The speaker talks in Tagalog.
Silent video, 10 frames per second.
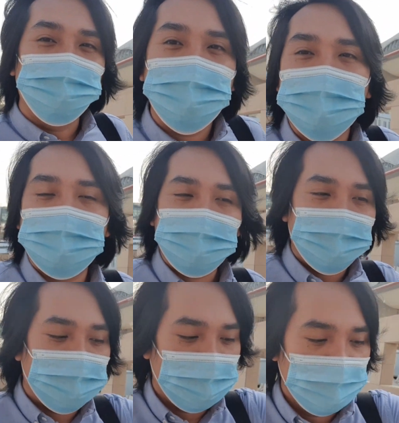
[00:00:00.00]
Uwian
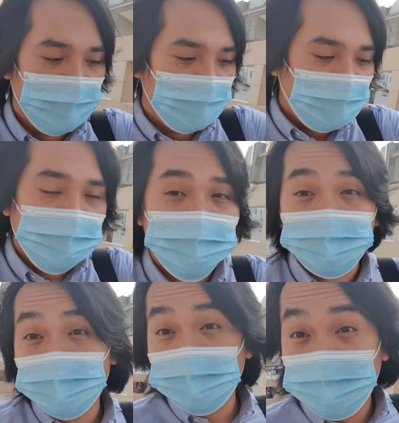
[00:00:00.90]
na. It's
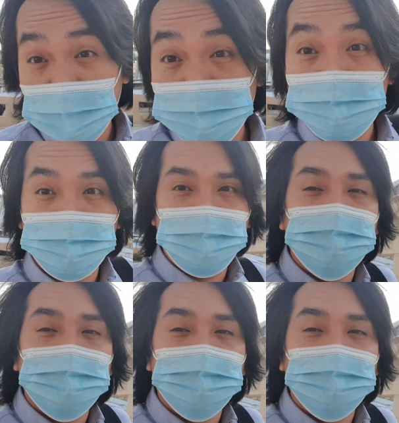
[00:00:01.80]
already 5.15.